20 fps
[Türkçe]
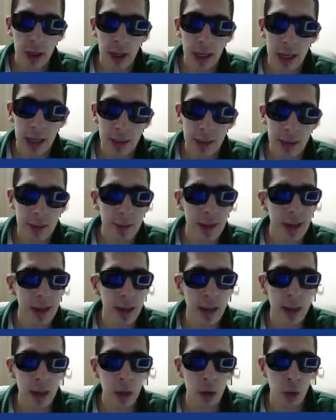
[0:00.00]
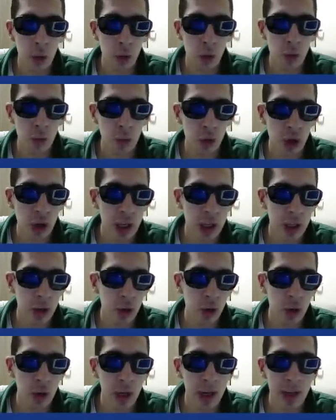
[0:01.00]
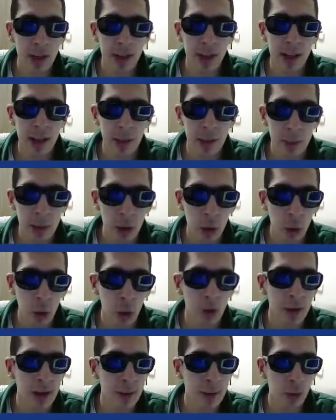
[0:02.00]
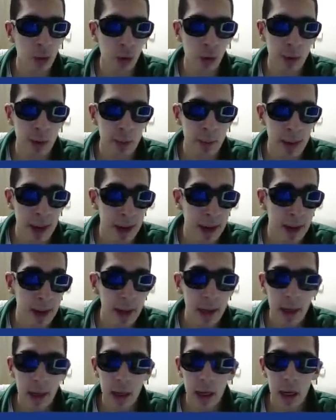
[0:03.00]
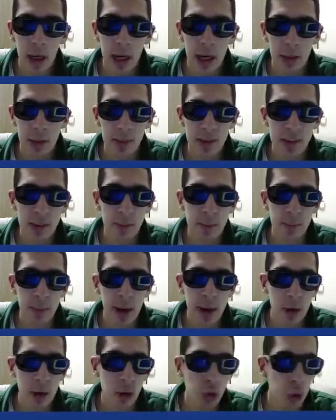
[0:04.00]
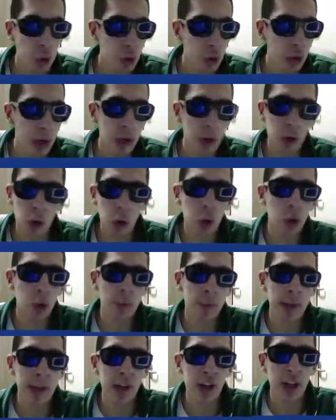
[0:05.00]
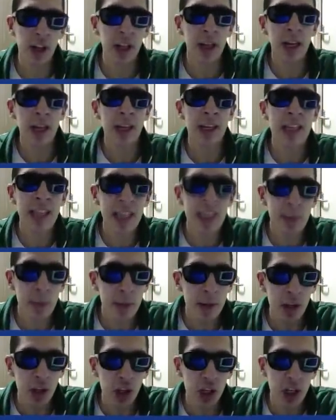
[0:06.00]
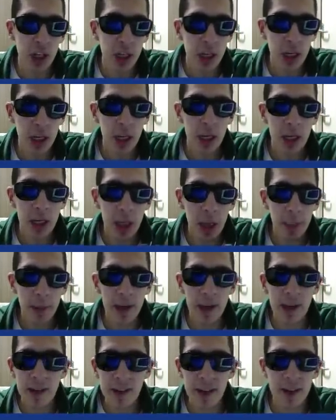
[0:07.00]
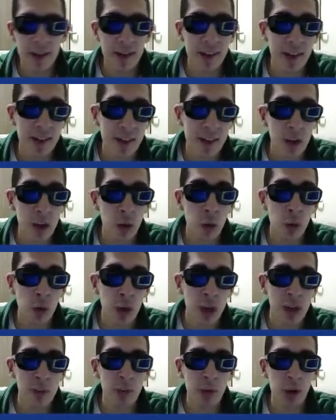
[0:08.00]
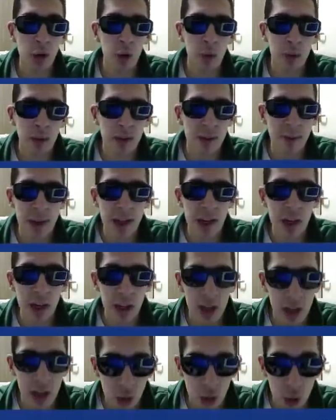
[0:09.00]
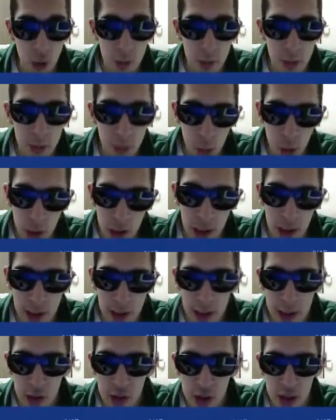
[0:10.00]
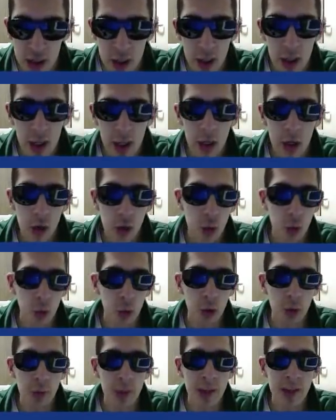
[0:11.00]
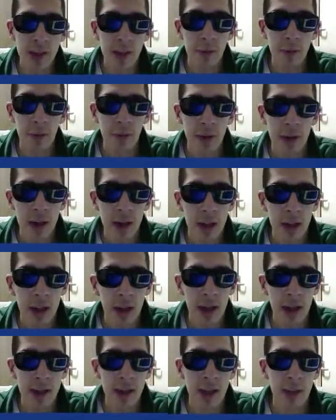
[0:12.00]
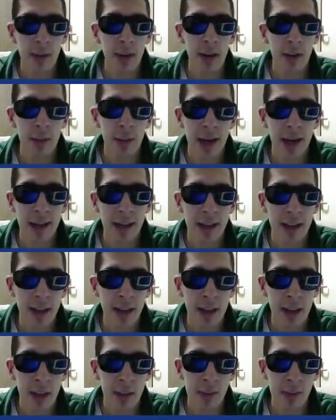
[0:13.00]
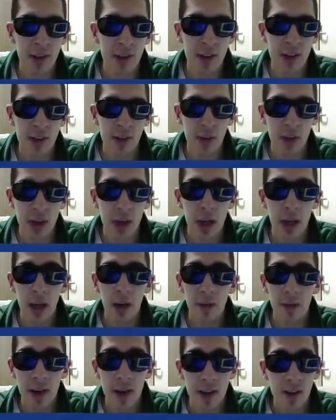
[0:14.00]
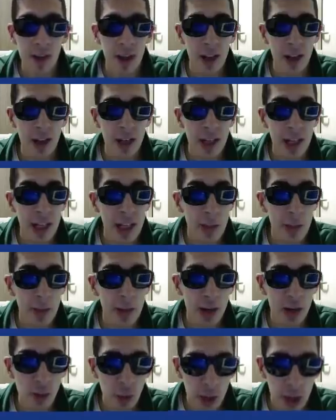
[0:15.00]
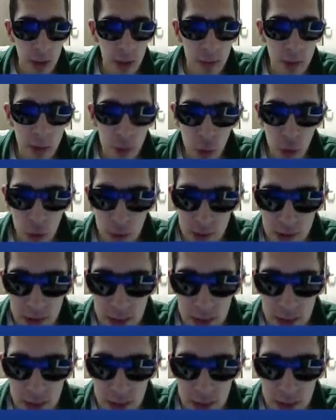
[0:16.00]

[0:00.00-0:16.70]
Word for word: E, benim kendi görüşüm bu şekilde. Çünkü artık adamlar koy vermiş durumda belli. Hani bizim ben çok yani şok oldum gerçekten. Yani 20 maçı yapan insan sayısının 125 olması bence trajikomik bir olay arkadaşlar. Çünkü Ultimate Team FIFA'nın e, temel marketing dediğimiz kısmı ve insanların 20 maç bile yapmamış olması